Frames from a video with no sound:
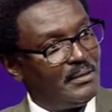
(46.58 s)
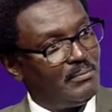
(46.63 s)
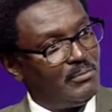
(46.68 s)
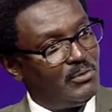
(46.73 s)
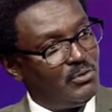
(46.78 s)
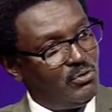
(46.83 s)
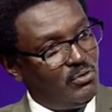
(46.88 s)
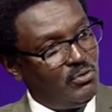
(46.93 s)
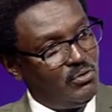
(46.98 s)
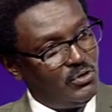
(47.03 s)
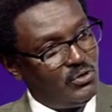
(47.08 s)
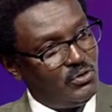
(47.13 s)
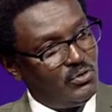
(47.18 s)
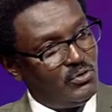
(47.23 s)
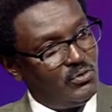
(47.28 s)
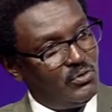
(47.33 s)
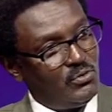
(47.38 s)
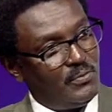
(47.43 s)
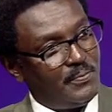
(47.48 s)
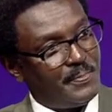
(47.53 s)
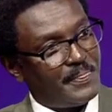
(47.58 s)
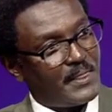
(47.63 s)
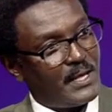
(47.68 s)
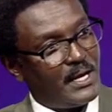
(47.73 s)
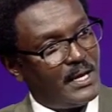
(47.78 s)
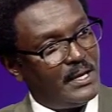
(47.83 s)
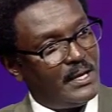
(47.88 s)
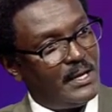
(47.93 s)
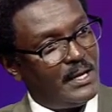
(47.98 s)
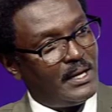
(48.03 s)
بيقولوا انه
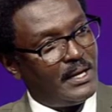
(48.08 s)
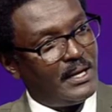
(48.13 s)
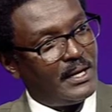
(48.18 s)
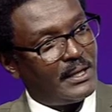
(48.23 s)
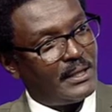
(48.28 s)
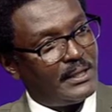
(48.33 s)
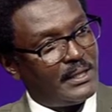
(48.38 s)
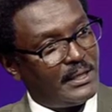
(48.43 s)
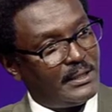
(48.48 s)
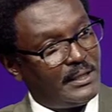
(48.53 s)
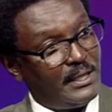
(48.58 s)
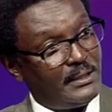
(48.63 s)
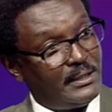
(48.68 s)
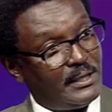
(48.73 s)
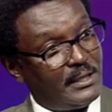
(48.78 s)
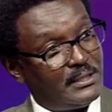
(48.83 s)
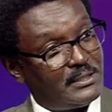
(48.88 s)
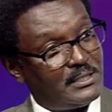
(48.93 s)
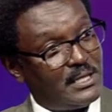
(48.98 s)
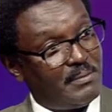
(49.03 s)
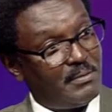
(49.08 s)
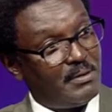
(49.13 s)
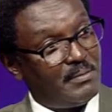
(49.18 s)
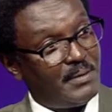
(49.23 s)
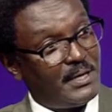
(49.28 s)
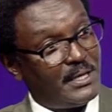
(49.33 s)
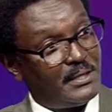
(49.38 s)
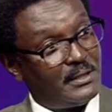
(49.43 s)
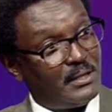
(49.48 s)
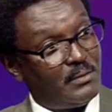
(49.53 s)
قيادات النظام
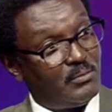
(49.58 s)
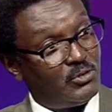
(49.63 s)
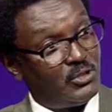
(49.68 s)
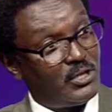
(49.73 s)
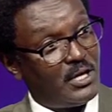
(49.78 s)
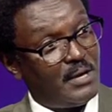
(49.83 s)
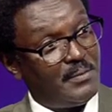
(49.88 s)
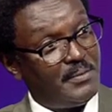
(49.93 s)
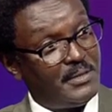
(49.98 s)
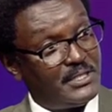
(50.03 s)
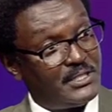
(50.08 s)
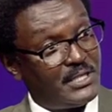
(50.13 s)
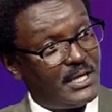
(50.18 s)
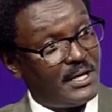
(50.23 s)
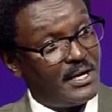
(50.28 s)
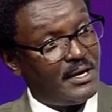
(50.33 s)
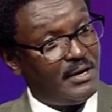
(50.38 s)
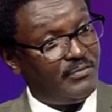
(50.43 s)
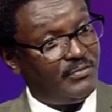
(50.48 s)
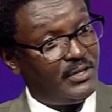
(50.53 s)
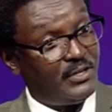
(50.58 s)
البايد المتهمين اذا كان